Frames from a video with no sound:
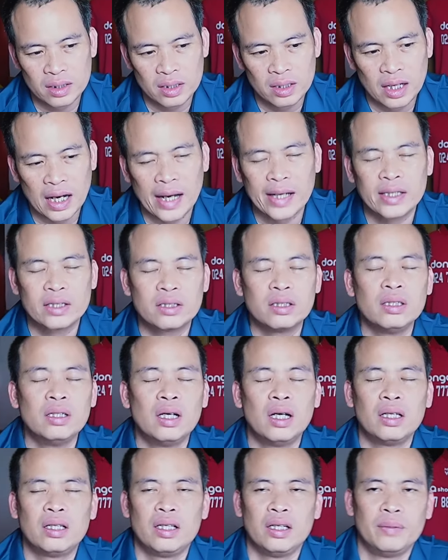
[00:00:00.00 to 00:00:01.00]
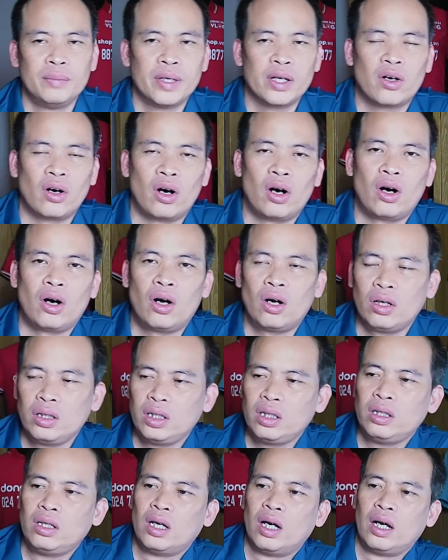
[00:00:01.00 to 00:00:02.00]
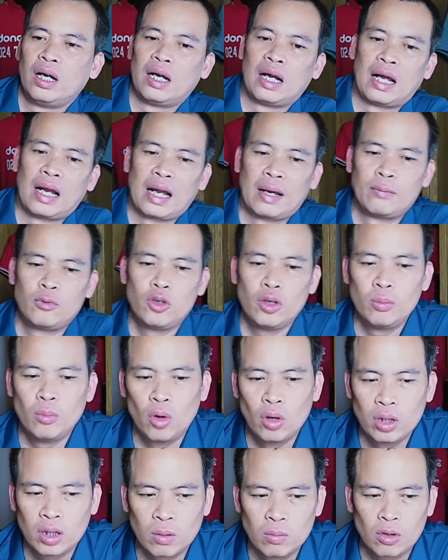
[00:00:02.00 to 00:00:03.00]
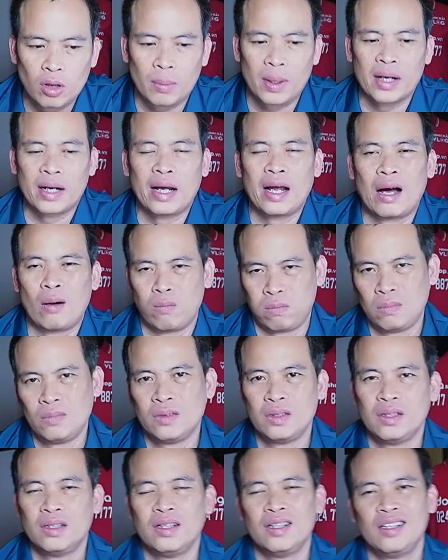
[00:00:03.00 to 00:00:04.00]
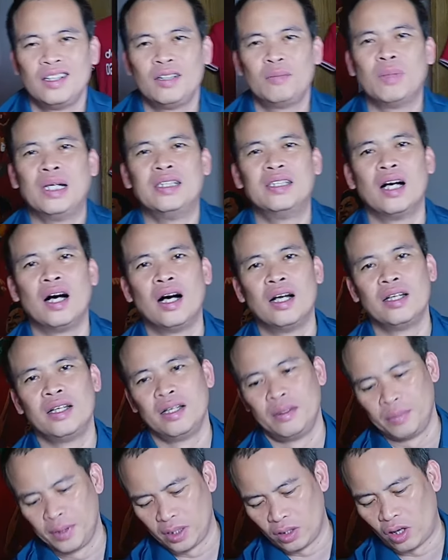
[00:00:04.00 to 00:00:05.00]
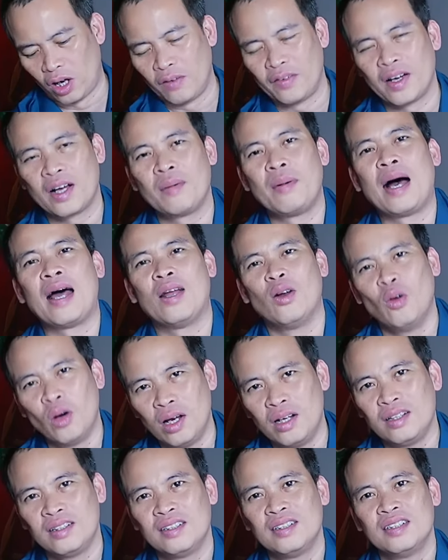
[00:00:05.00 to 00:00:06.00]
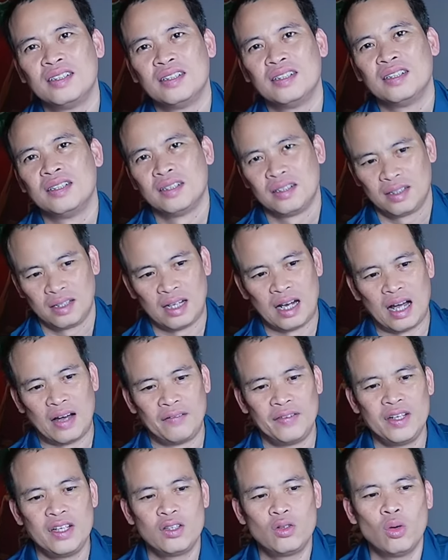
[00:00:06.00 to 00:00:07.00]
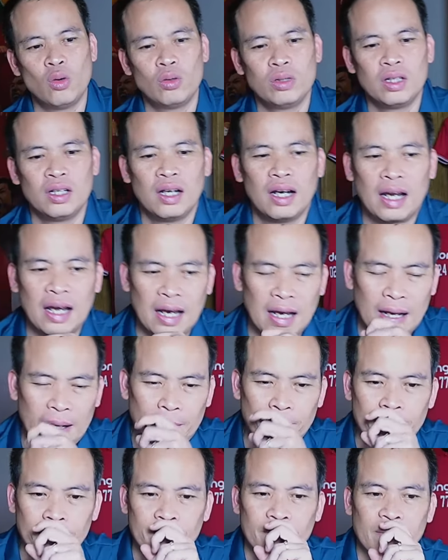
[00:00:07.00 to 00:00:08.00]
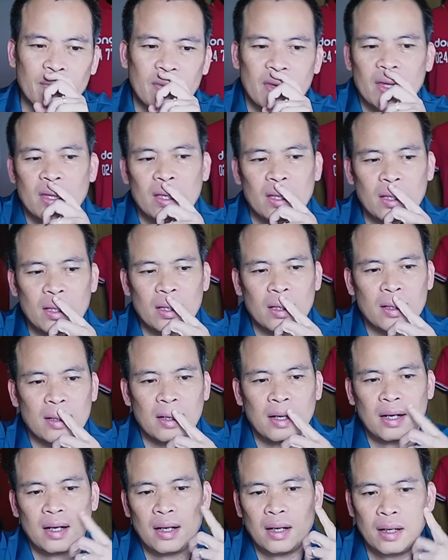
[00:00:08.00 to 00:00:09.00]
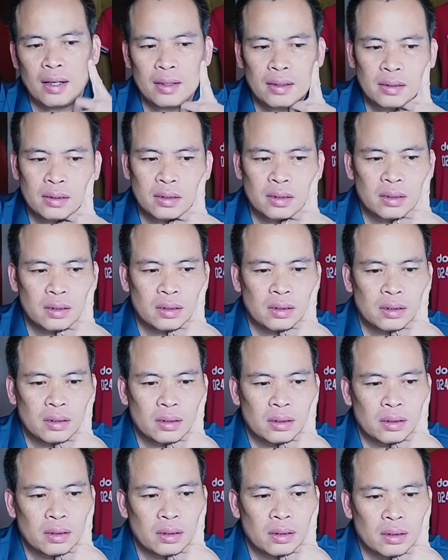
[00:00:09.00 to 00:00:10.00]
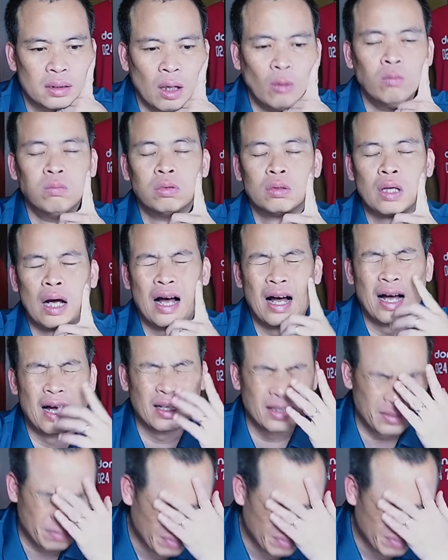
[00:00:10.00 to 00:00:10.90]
ngày xưa thì mới có những người là làm chuyên môn không có bằng đại học nhưng bây giờ thì mình nói với các bạn luôn là ví dụ như là à, tổng à,